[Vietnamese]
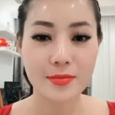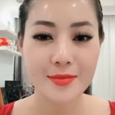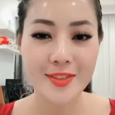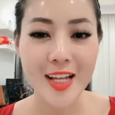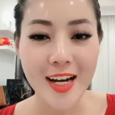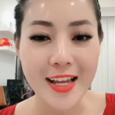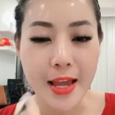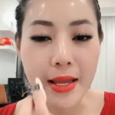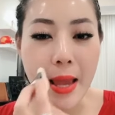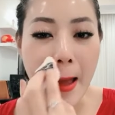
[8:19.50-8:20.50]
rất là
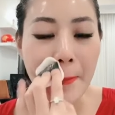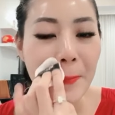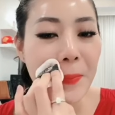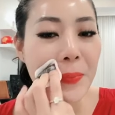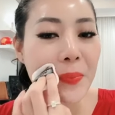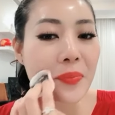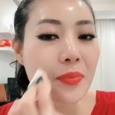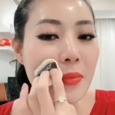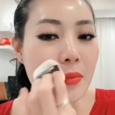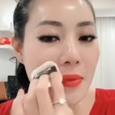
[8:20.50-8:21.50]
nhẹ nhàng
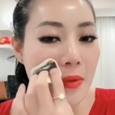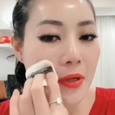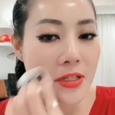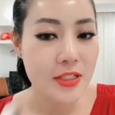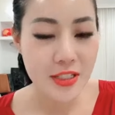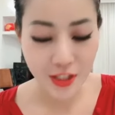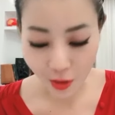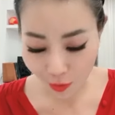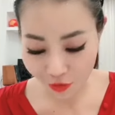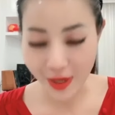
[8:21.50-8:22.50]
chỉ có
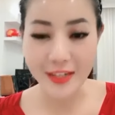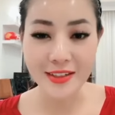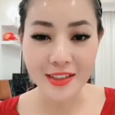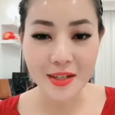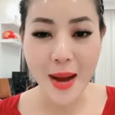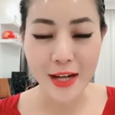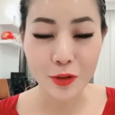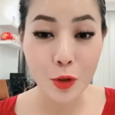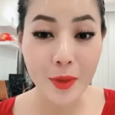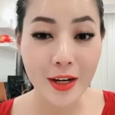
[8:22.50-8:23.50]
một vài đường cơ bản
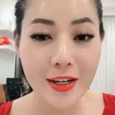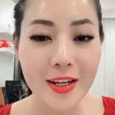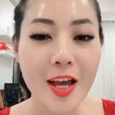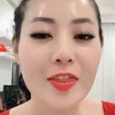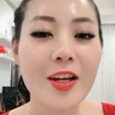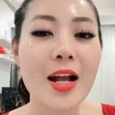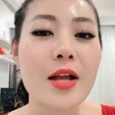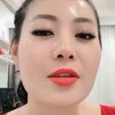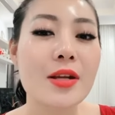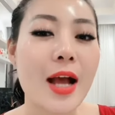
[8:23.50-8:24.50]
thôi mà đã đi hết tất cả
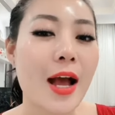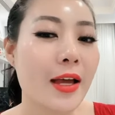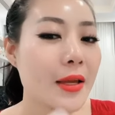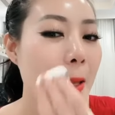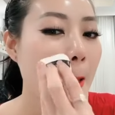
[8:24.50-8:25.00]
những cái